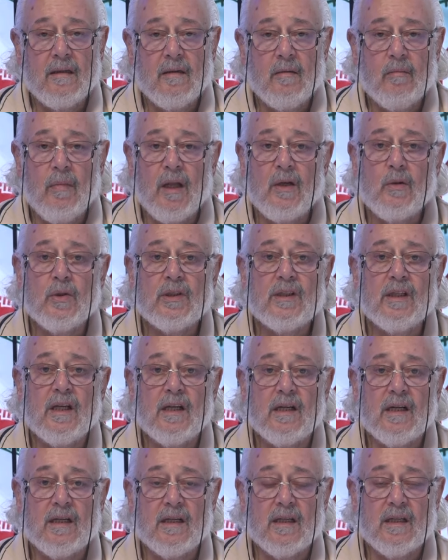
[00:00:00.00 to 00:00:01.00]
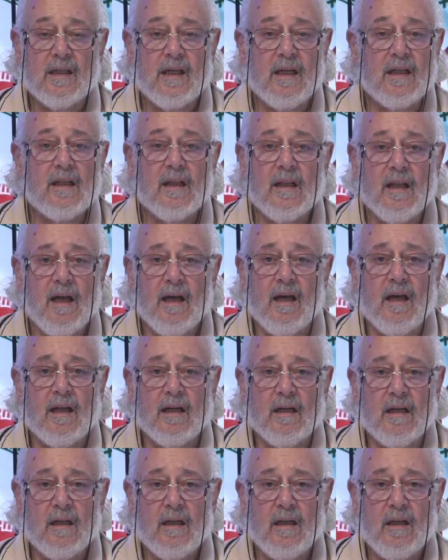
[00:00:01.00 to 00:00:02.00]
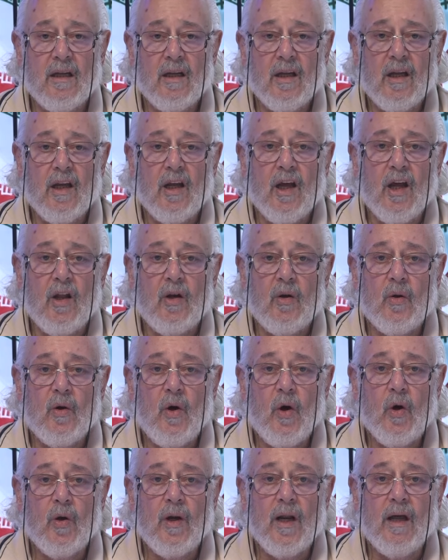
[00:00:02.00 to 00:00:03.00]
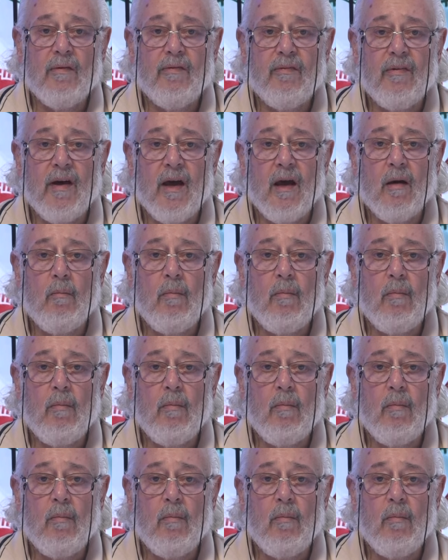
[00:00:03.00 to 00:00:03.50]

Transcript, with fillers: ما نسر إطلاقا أنه حلفاء